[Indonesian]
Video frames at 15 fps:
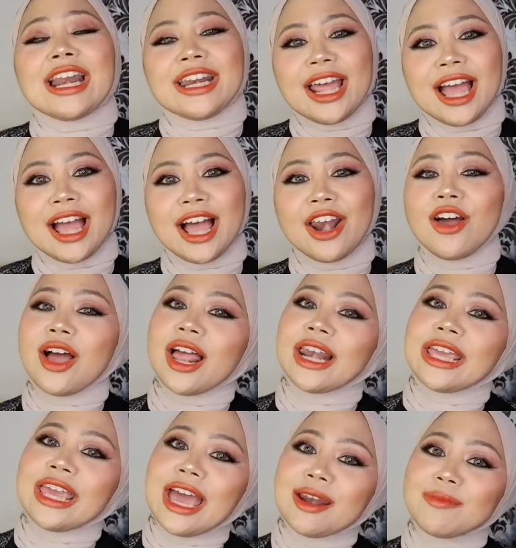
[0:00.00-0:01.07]
Nah, kalau
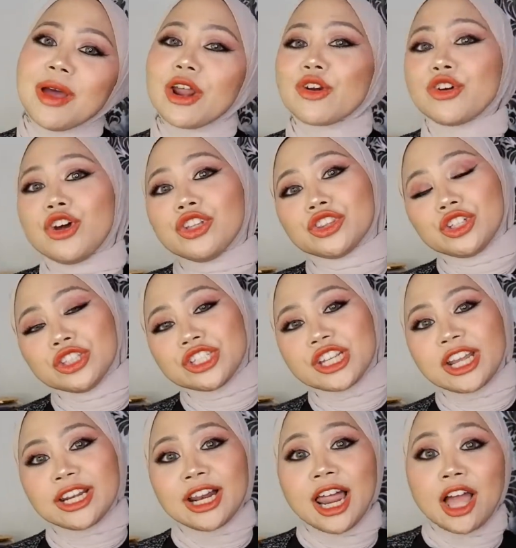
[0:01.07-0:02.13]
kalian baru nonton
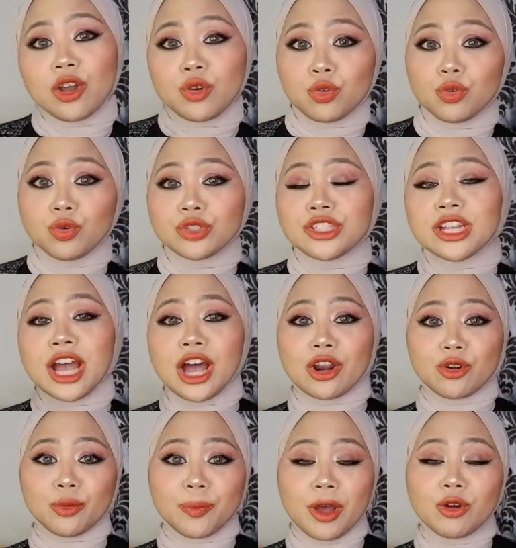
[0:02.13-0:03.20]
channel aku,
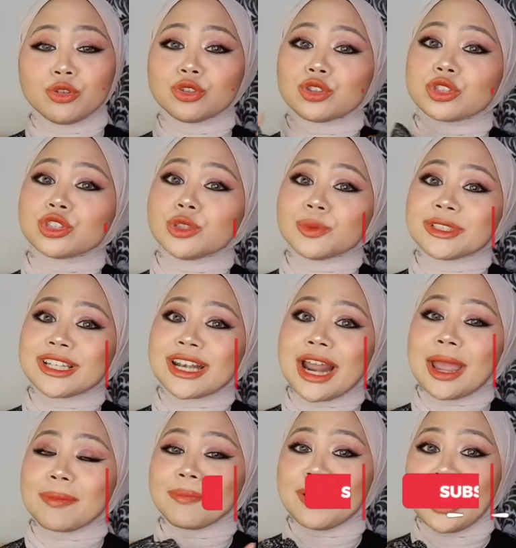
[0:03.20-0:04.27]
jangan lupa untuk
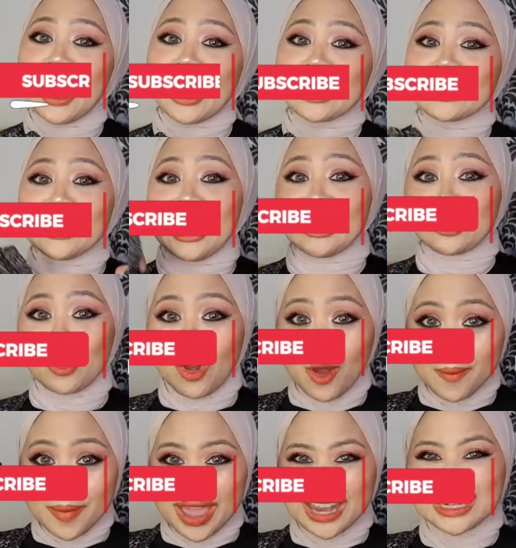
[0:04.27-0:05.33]
subscribe, like, dan
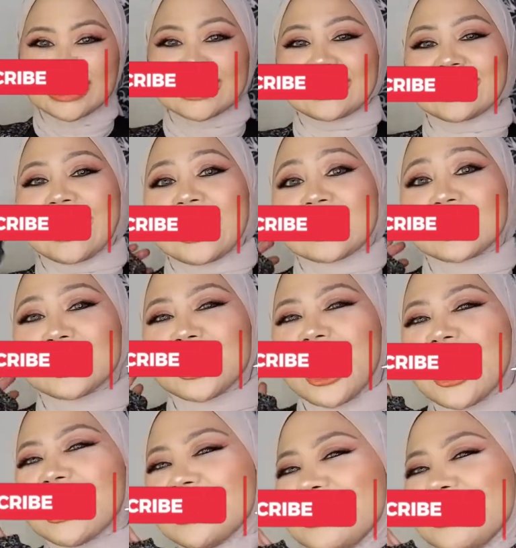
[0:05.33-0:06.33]
komen, serta share